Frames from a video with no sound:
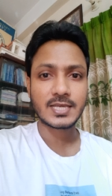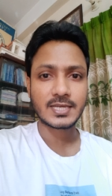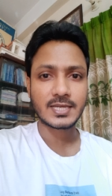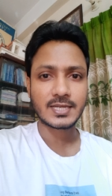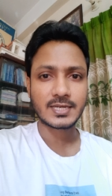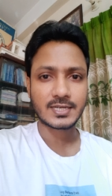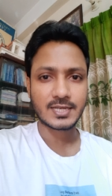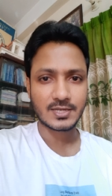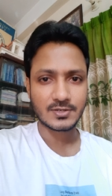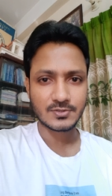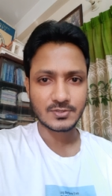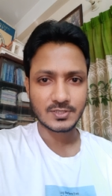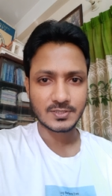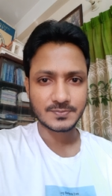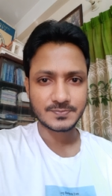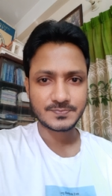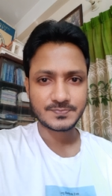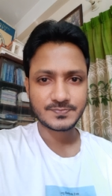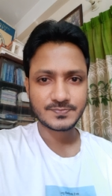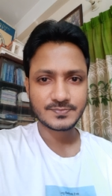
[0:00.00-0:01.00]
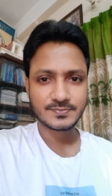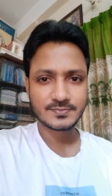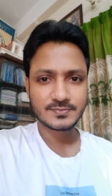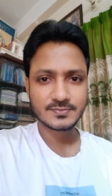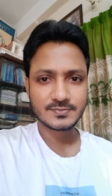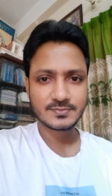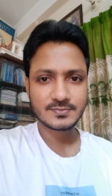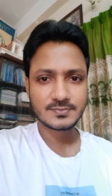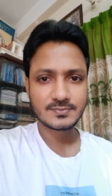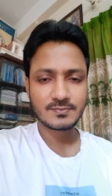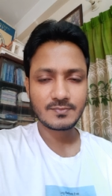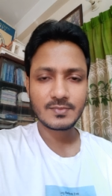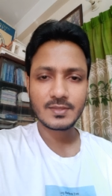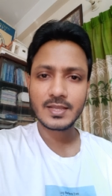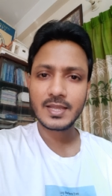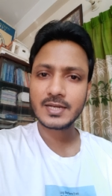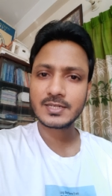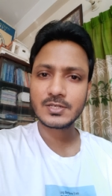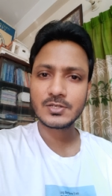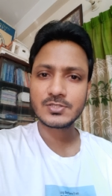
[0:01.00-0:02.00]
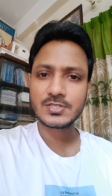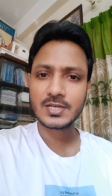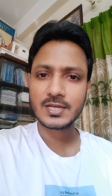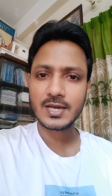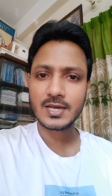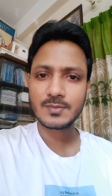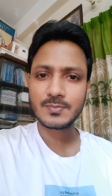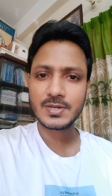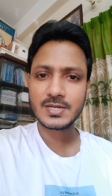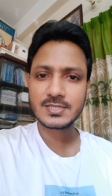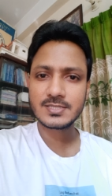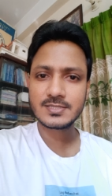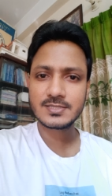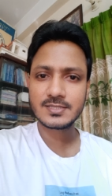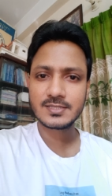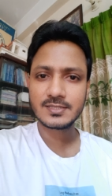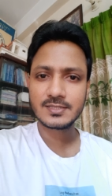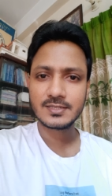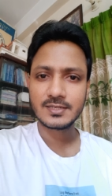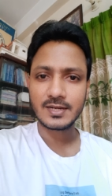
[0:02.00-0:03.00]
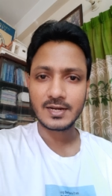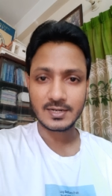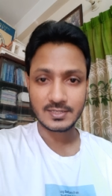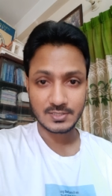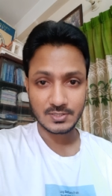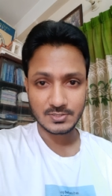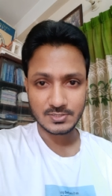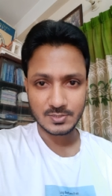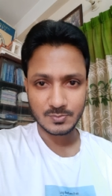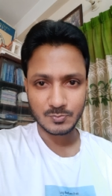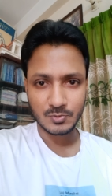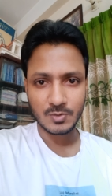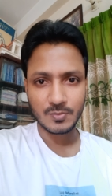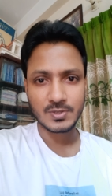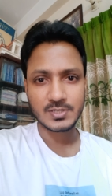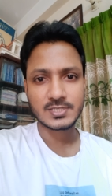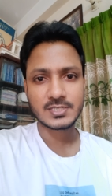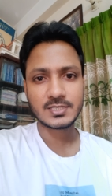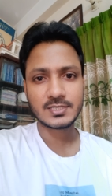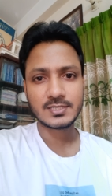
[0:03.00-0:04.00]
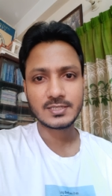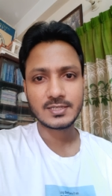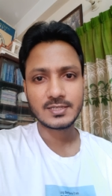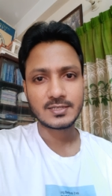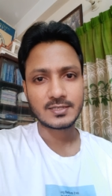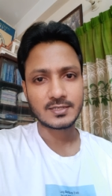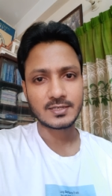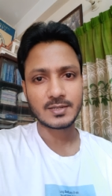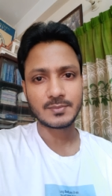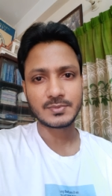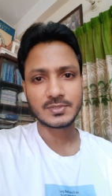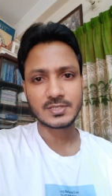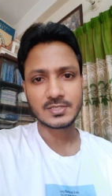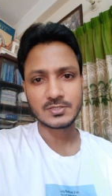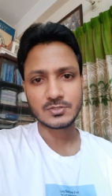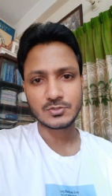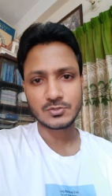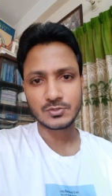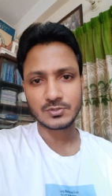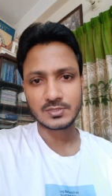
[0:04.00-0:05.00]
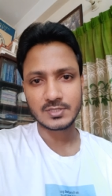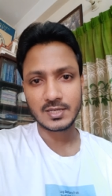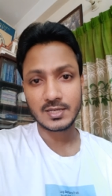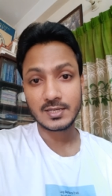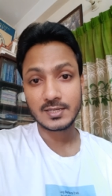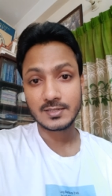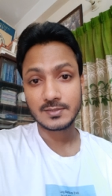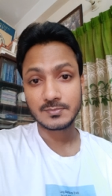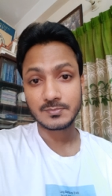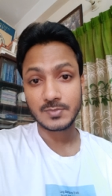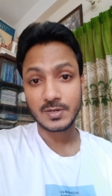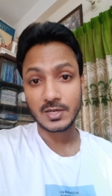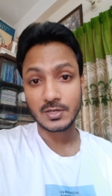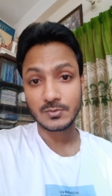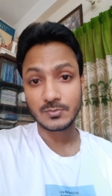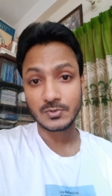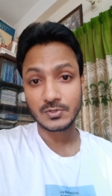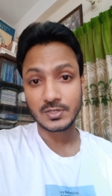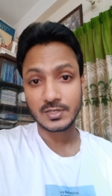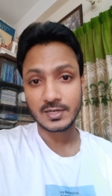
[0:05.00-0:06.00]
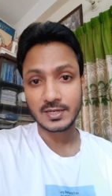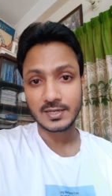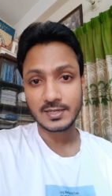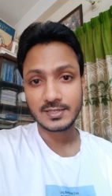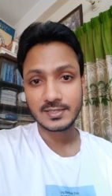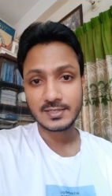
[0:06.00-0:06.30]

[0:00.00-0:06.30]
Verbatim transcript: জায়গার কারণে একটা হচ্ছে গার্মেন্টস আরটা হচ্ছে প্রবাসী রেমিটেন্স যোদ্ধা ভাই বোনেরা